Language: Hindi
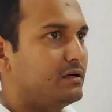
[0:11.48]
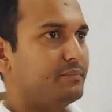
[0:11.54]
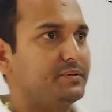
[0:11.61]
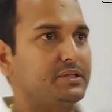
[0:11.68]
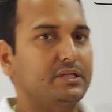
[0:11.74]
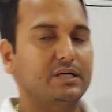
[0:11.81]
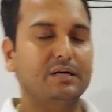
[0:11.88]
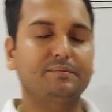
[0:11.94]

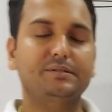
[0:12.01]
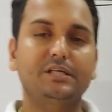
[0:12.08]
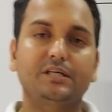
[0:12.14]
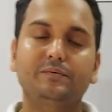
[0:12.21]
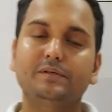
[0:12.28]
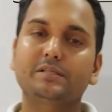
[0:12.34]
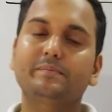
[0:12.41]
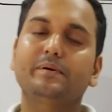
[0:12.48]
अभी तक आप
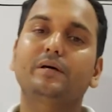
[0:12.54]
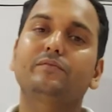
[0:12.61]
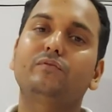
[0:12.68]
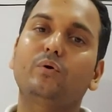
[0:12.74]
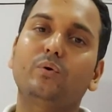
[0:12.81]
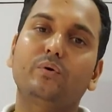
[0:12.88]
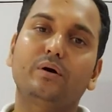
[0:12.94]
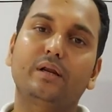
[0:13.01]
सीक्वेंस में अगर
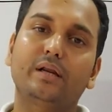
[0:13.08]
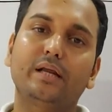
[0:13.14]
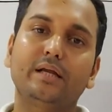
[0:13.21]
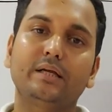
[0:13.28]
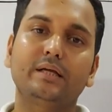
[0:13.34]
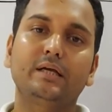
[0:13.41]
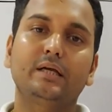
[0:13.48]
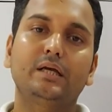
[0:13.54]
फॉलो कर रहे हैं